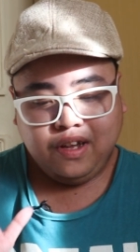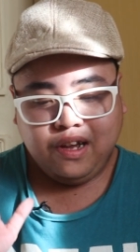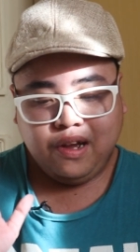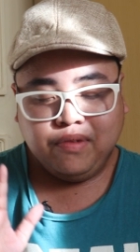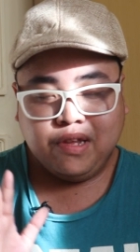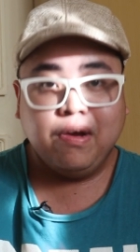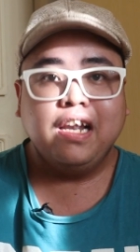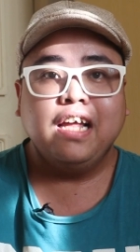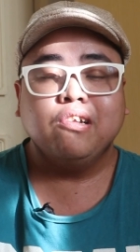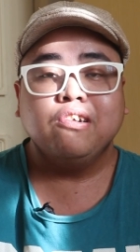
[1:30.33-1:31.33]
um, sa
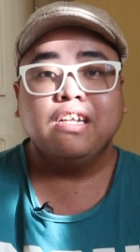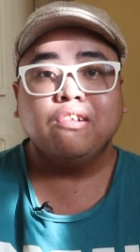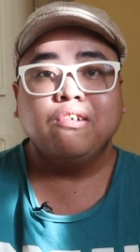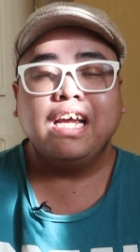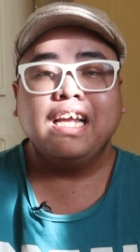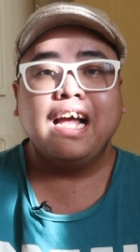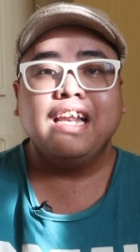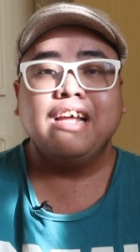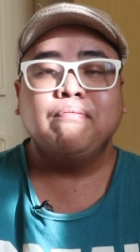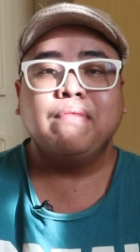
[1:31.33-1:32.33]
mga letter na to ay
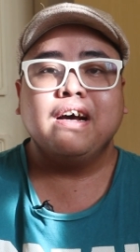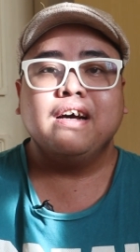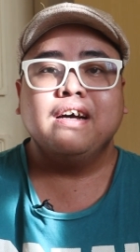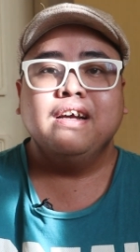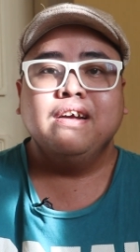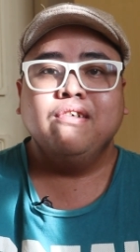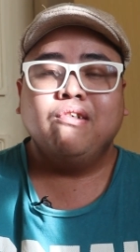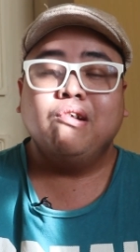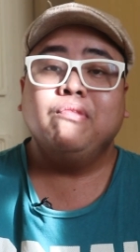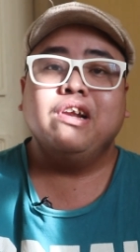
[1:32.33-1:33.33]
galing pa
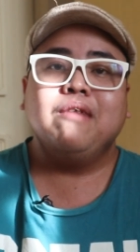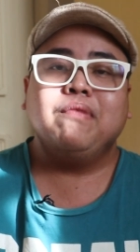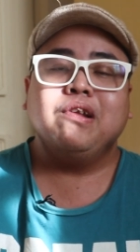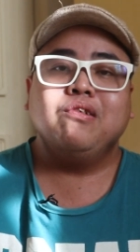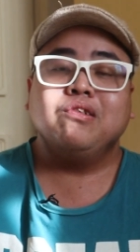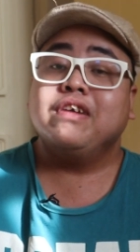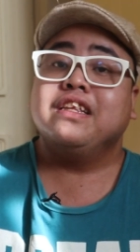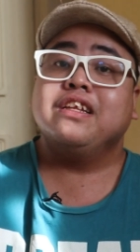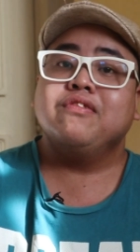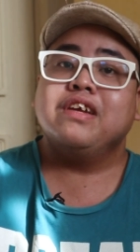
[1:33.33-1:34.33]
or mula pa noong
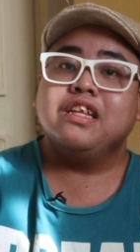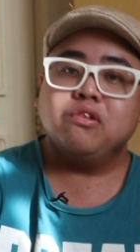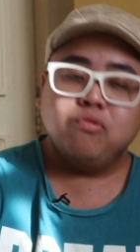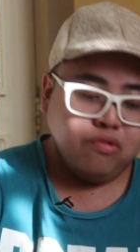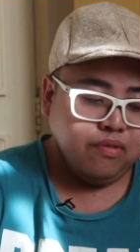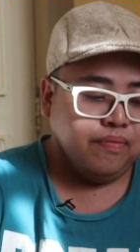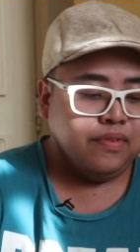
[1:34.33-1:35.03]
2022